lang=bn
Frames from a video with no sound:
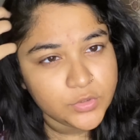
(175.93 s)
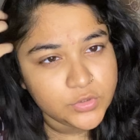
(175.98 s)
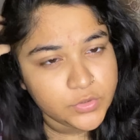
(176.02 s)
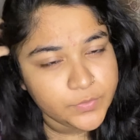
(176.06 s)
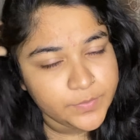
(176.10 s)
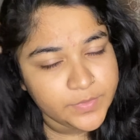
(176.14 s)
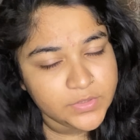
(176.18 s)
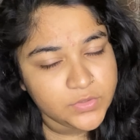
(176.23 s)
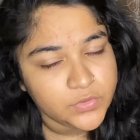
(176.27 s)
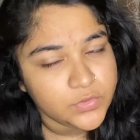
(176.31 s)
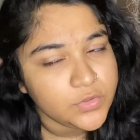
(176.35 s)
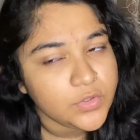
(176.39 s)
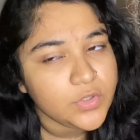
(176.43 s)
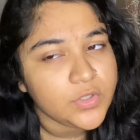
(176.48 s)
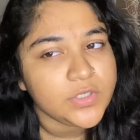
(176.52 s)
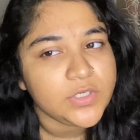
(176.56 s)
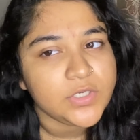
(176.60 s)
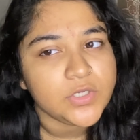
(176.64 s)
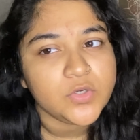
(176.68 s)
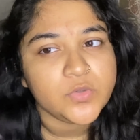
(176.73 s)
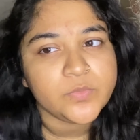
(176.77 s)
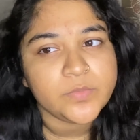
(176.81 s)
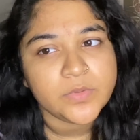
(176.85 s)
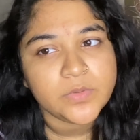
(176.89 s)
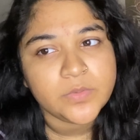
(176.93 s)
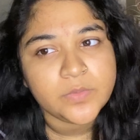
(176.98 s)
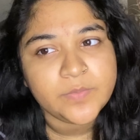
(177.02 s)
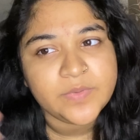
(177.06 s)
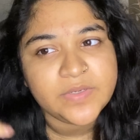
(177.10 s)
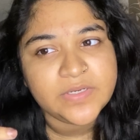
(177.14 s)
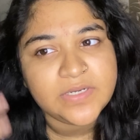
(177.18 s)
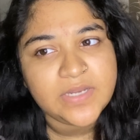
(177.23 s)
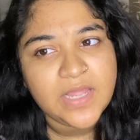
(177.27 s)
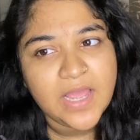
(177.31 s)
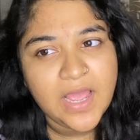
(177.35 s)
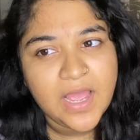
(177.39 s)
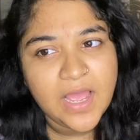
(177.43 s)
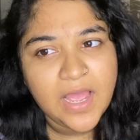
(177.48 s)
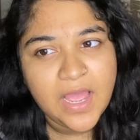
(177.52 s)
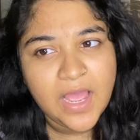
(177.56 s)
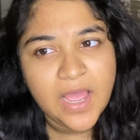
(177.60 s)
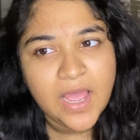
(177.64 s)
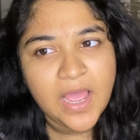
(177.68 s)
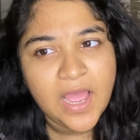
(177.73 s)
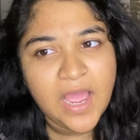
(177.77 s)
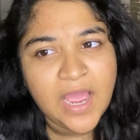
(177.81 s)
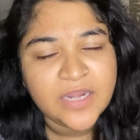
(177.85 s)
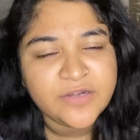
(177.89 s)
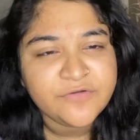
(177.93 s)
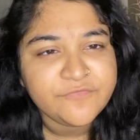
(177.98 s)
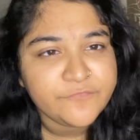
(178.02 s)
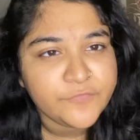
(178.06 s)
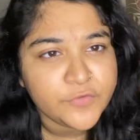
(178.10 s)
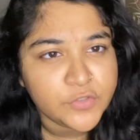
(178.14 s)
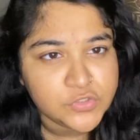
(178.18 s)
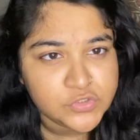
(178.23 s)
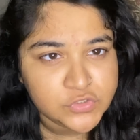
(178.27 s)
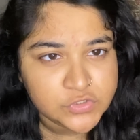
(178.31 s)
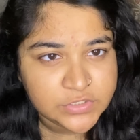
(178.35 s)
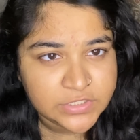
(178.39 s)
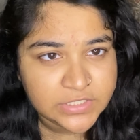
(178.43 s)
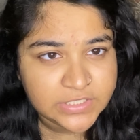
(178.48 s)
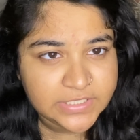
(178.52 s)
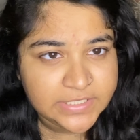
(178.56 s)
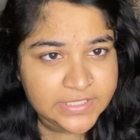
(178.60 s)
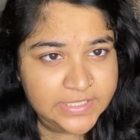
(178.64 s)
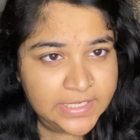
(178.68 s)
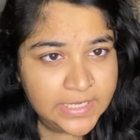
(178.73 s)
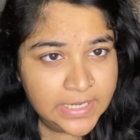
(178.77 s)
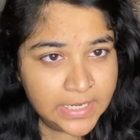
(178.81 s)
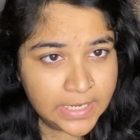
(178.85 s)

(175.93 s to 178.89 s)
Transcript: অথবা দুই ঘন্টা ঘুমাবো বাট আনফর্চুনেটলি